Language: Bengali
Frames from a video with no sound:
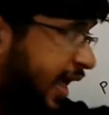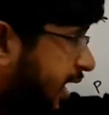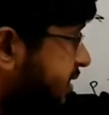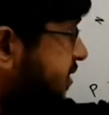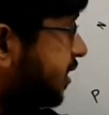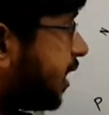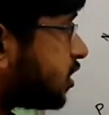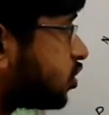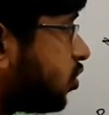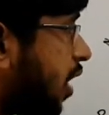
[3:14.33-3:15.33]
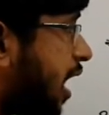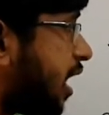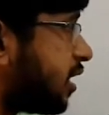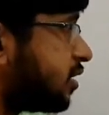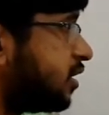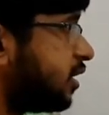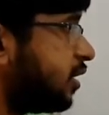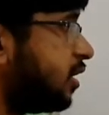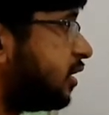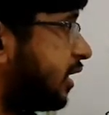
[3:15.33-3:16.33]
এস দিয়ে আসতো আর দিয়ে
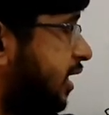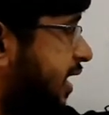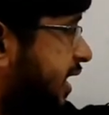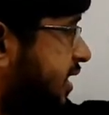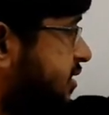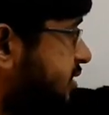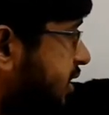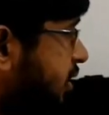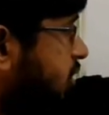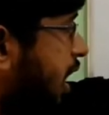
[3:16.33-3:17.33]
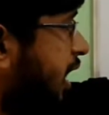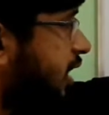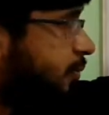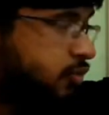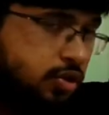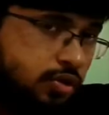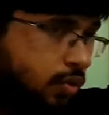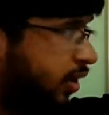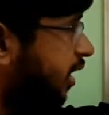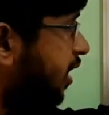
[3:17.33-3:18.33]
তাহলে এস দিয়ে আলো আরে আপতিত
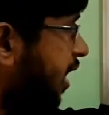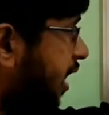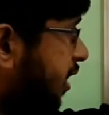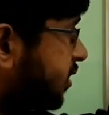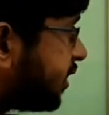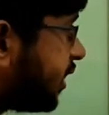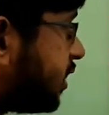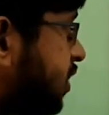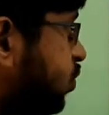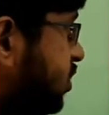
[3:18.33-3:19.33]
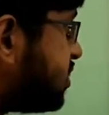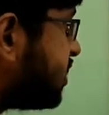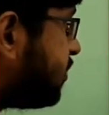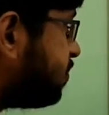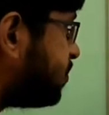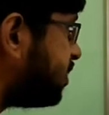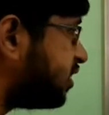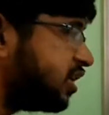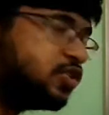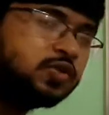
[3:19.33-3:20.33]
হয়ে আর থেকে কিউতে যে পি
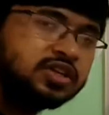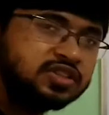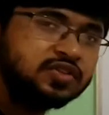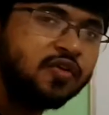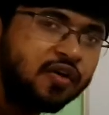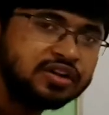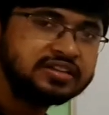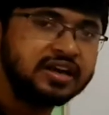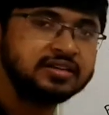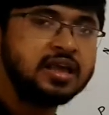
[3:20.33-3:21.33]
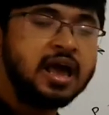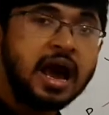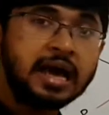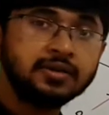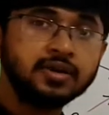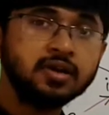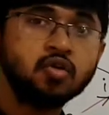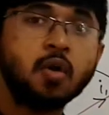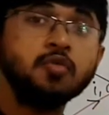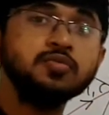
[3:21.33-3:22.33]
দিয়ে চলে যেত অর্থাৎ আলোকের
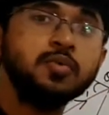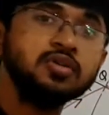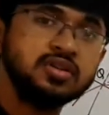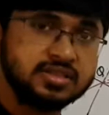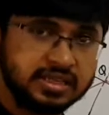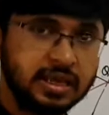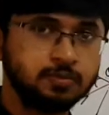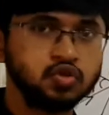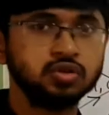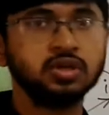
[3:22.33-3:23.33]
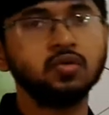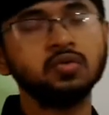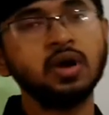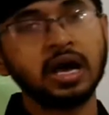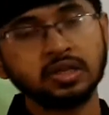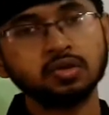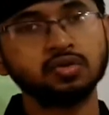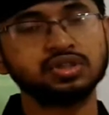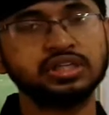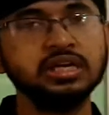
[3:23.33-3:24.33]
গমন পথ সেম যদি কোনো আলোক
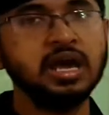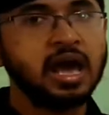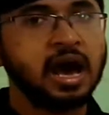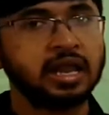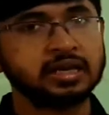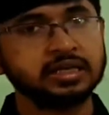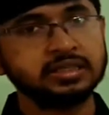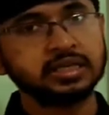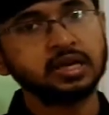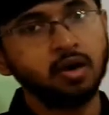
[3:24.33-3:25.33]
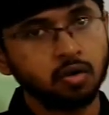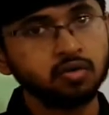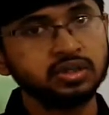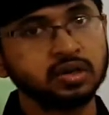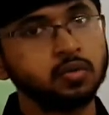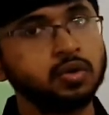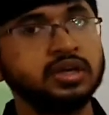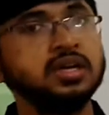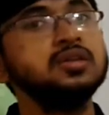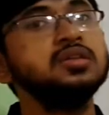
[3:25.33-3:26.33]
রশি হালকা থেকে ঘনতে কোনো
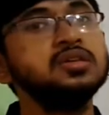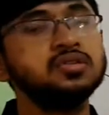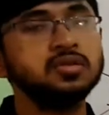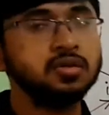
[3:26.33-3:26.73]
একটি নির্দিষ্ট